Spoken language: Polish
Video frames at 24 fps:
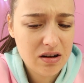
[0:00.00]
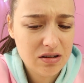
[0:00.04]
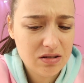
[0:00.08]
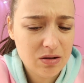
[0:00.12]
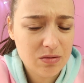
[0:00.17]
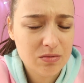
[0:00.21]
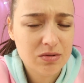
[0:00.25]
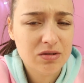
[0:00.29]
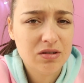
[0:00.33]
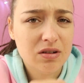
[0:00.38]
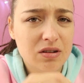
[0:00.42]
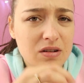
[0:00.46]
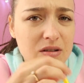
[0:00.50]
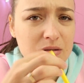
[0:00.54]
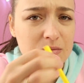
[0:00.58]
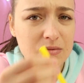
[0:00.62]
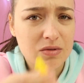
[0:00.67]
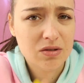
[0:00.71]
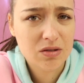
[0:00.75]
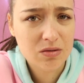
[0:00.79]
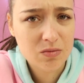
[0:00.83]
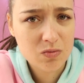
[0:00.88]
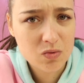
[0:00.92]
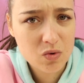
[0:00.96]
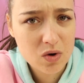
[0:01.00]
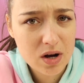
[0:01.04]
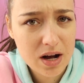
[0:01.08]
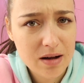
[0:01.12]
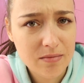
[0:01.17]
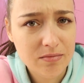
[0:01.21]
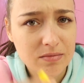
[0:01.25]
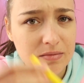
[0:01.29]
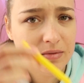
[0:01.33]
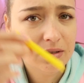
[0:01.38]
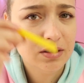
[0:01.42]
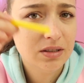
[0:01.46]
tą stroną co
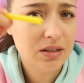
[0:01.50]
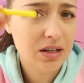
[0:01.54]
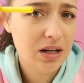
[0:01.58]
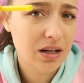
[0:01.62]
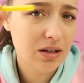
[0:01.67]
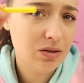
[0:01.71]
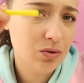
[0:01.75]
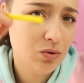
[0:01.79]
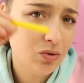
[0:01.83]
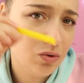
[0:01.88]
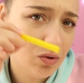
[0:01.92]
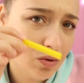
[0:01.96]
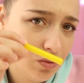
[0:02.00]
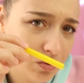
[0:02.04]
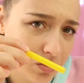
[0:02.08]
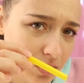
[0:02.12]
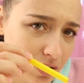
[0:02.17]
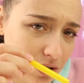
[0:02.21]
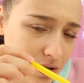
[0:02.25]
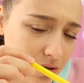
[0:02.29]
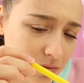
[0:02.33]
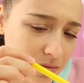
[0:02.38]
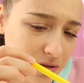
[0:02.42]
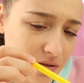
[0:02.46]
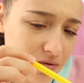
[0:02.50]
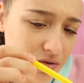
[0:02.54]
dmucham, a drugą stroną